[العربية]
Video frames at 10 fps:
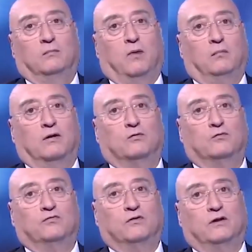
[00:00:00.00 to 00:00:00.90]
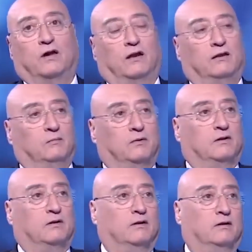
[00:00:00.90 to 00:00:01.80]
مهما يكون في يعني
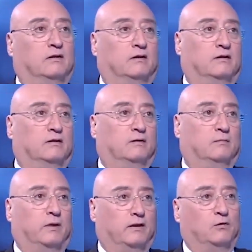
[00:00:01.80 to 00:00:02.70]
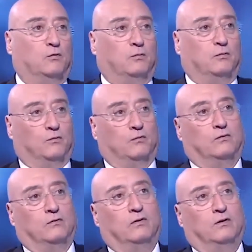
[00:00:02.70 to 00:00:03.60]
من آه، بيني و...